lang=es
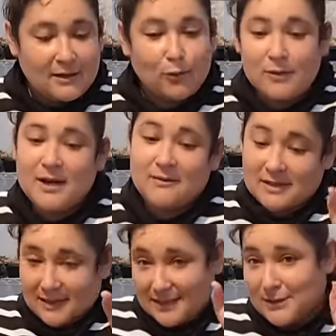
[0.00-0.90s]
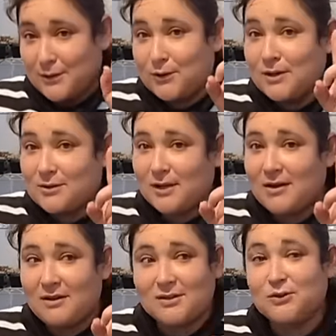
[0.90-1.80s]
Una vez les digo que una sola
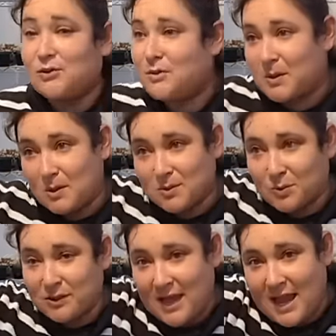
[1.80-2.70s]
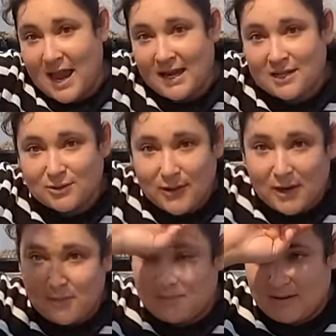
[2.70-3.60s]
vez tuve, pero los puse allá en el
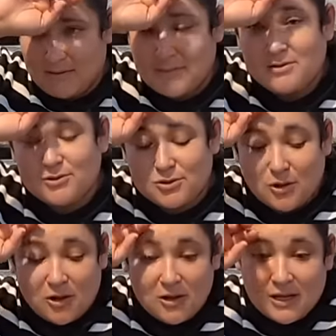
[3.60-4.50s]
suelo. Mi mamá me los dio.